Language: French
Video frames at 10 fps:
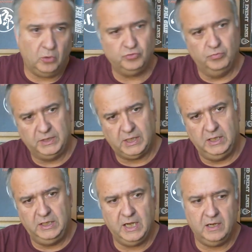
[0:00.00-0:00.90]
Je vous mettrai
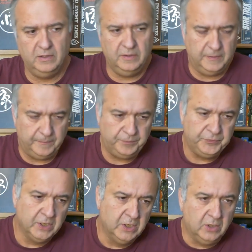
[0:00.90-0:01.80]
le lien
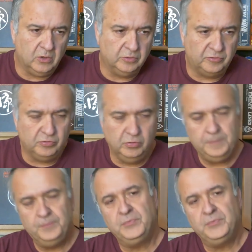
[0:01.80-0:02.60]
en dessous.